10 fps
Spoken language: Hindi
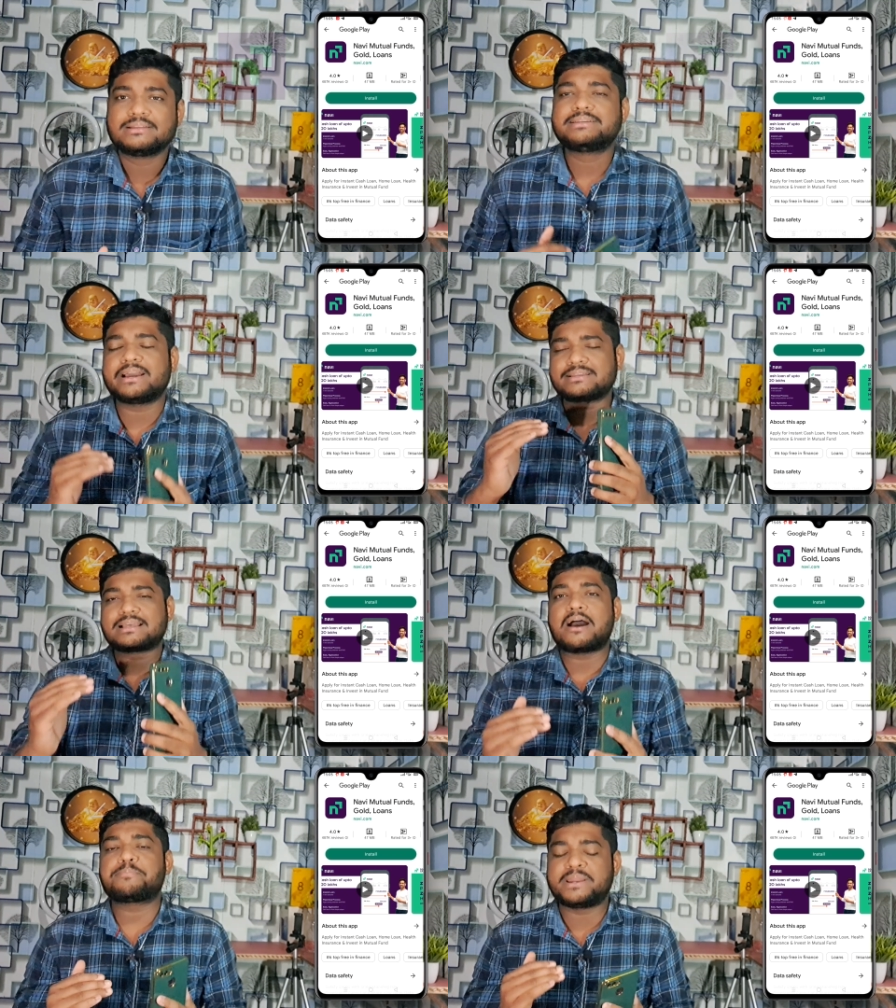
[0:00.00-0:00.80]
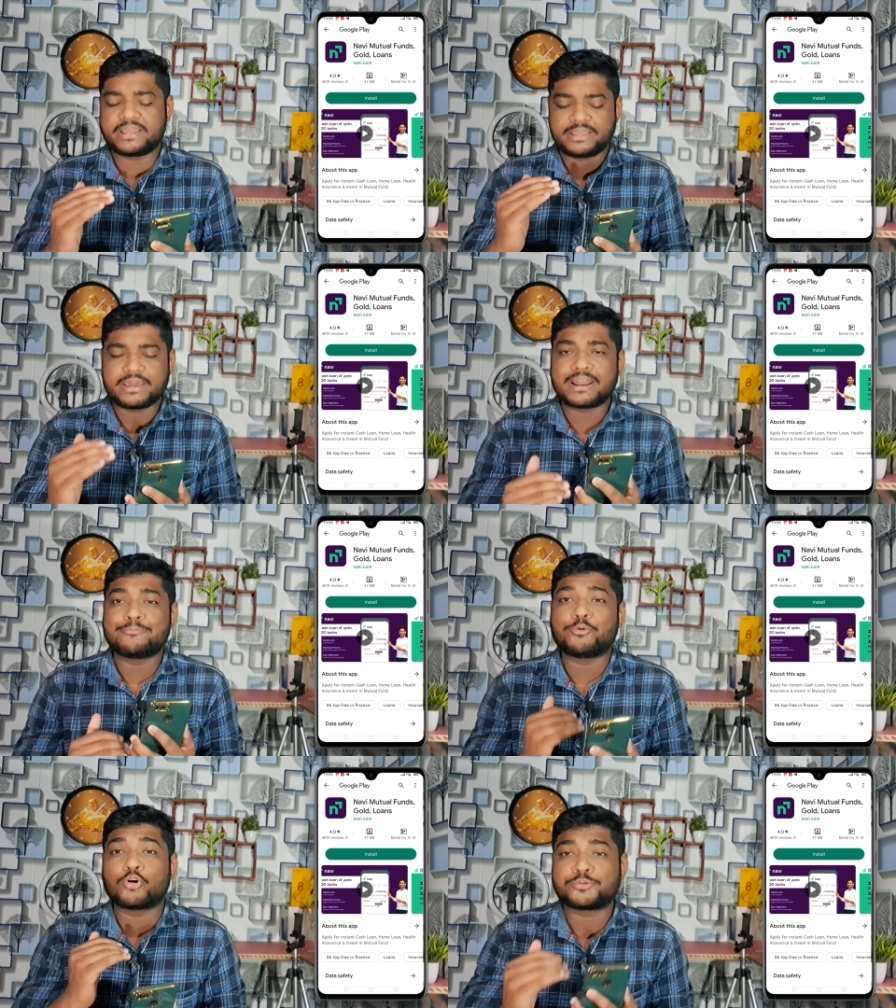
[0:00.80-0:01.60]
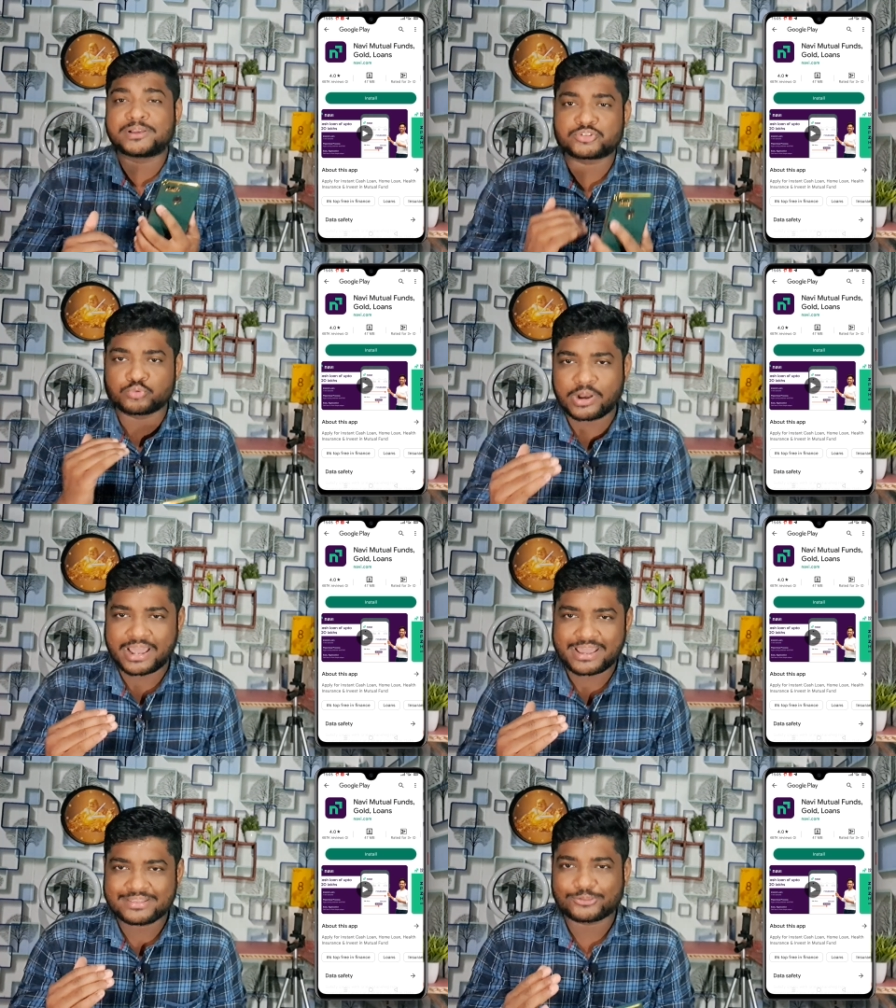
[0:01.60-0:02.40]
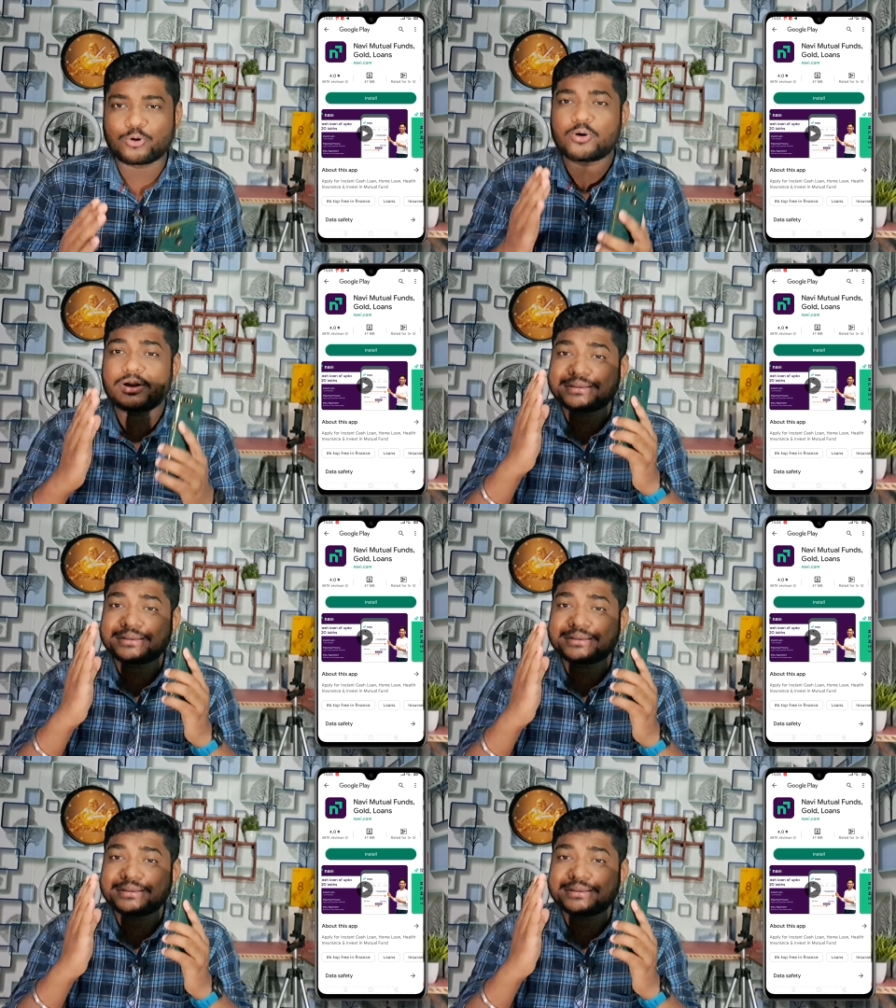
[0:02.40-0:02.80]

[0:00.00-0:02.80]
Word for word: जी गाइस हाँ आपने ये नाम बहुत बार सुना है तो